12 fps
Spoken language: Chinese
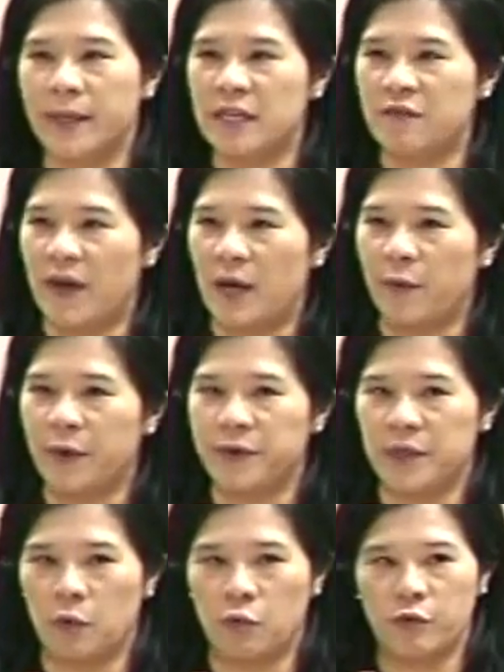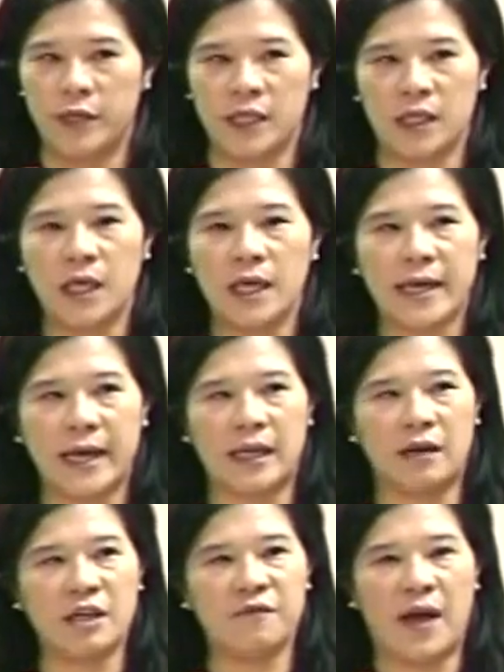我们立法委员的无力，看
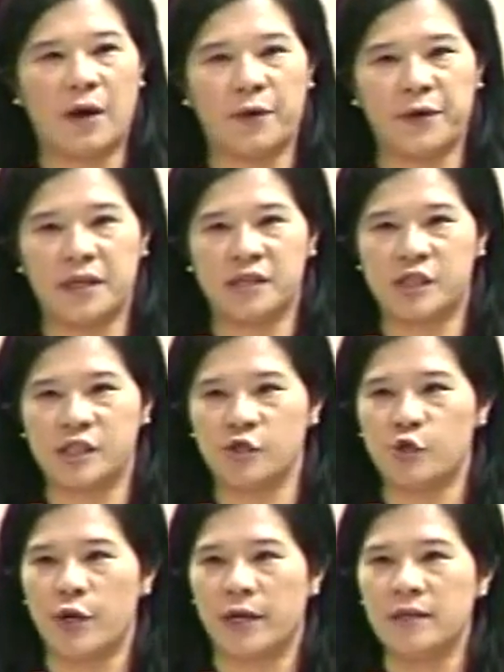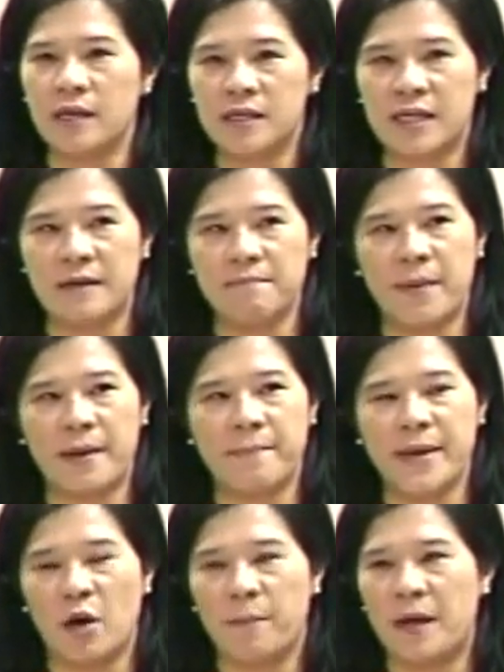到立法委员的职权根本
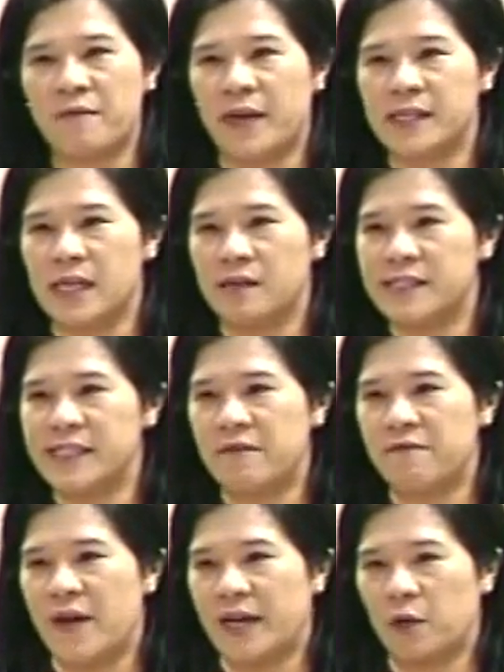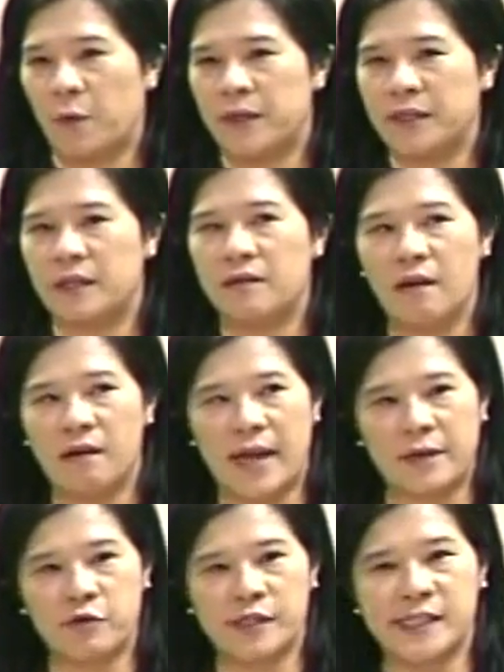没有办法照宪法的规定
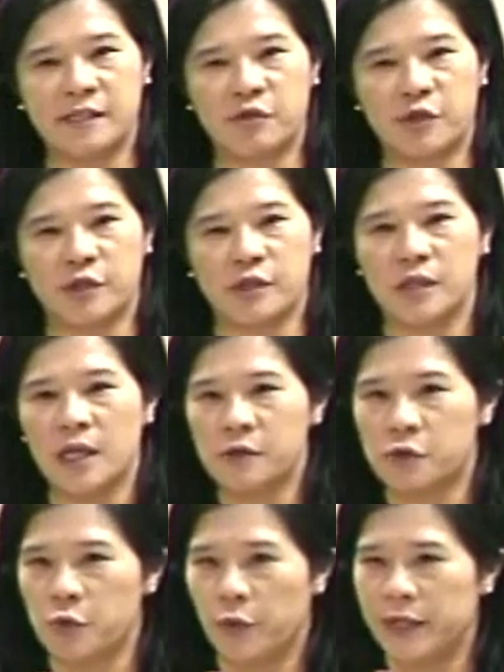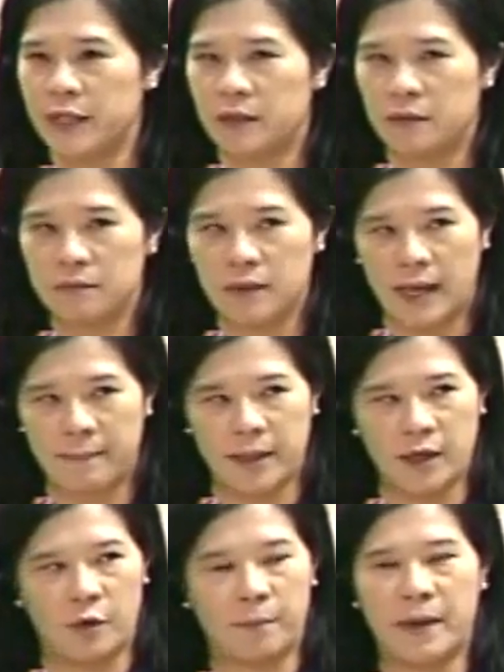来去行使，所以他
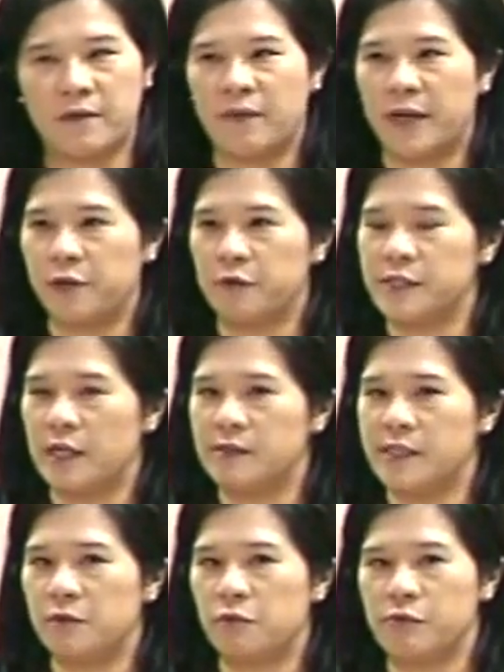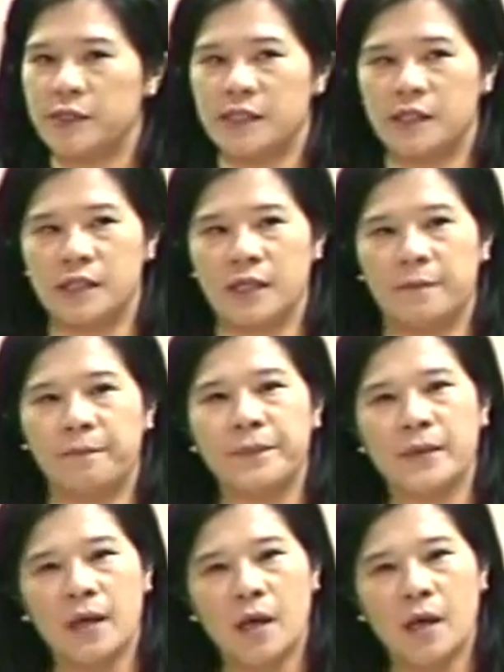没有办法有效监督行政。